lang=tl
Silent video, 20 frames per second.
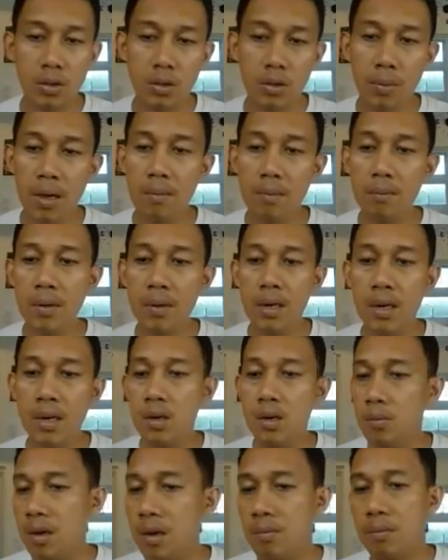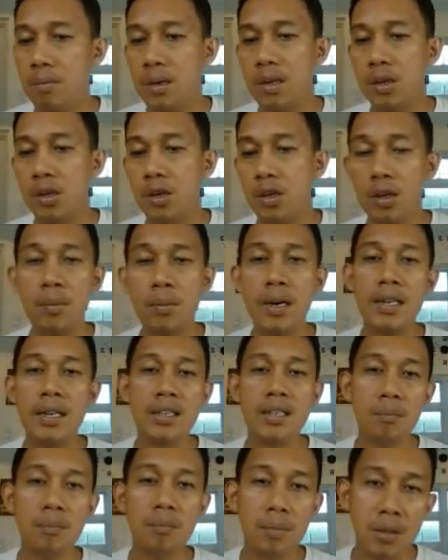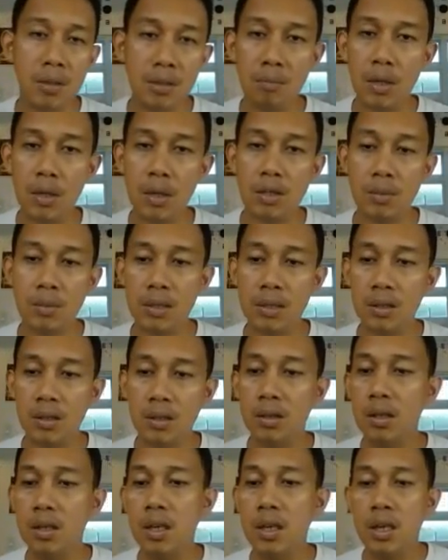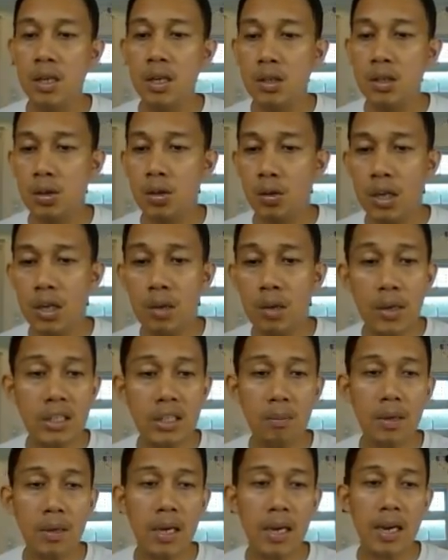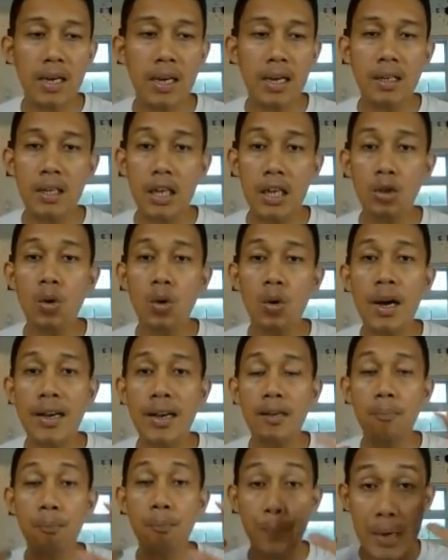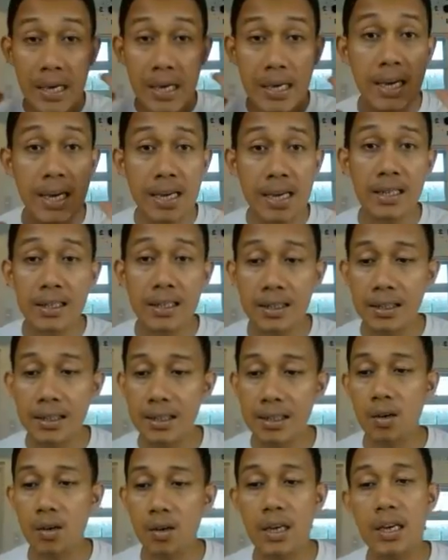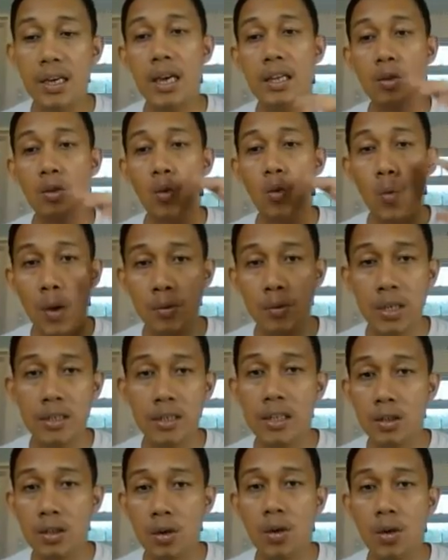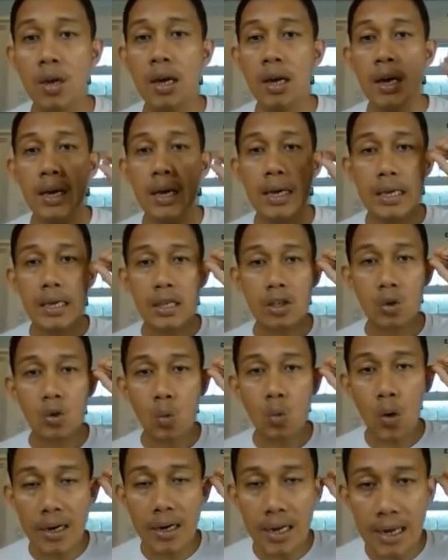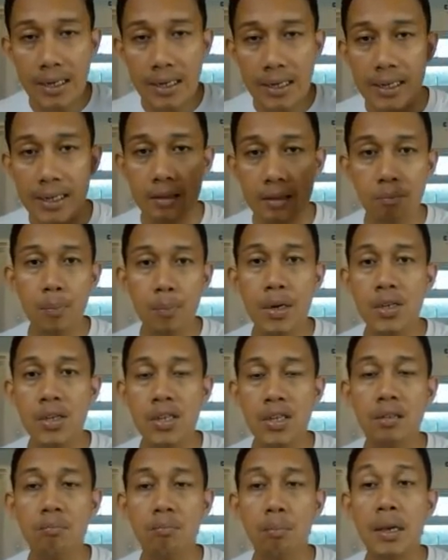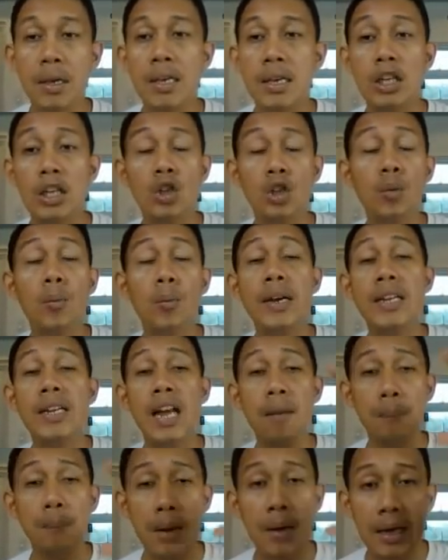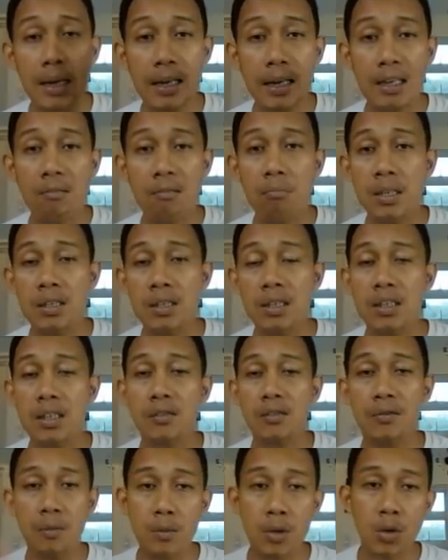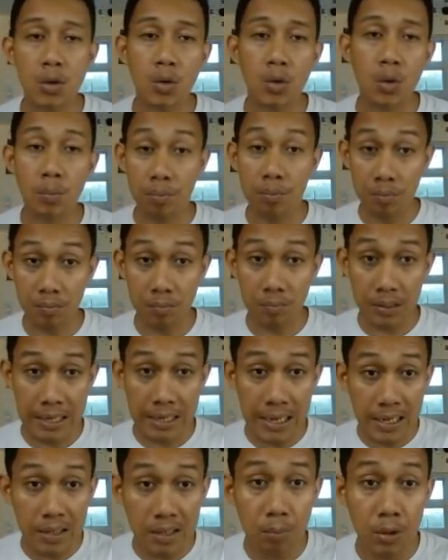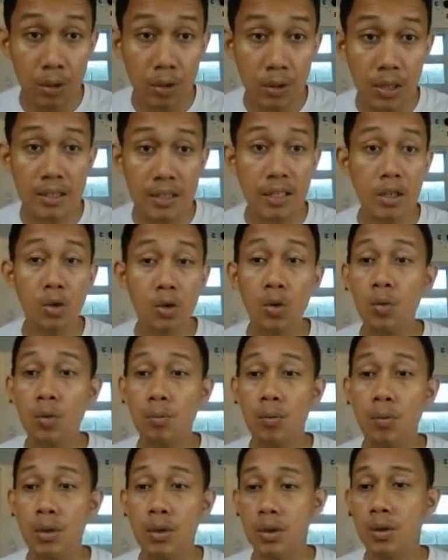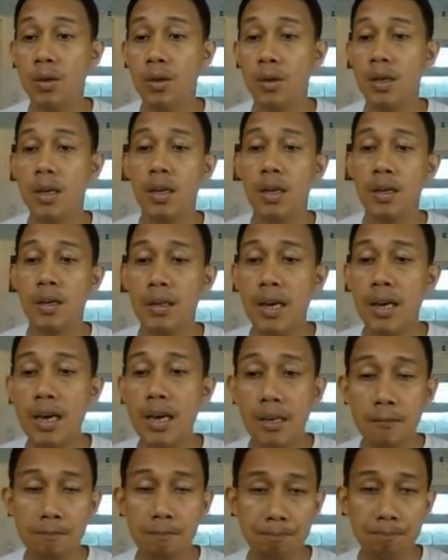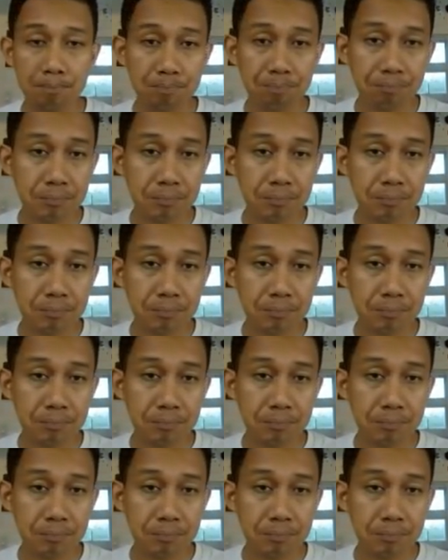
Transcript: November, November, yung iba, nandyan pa yung investment ko. So, ibig sabihin, ito ay paying. Okay, itong website na to is 100% paying. Ito pa ay napakalaking business from Europe. Galing po, ito, ay sa Europe po ito. Okay?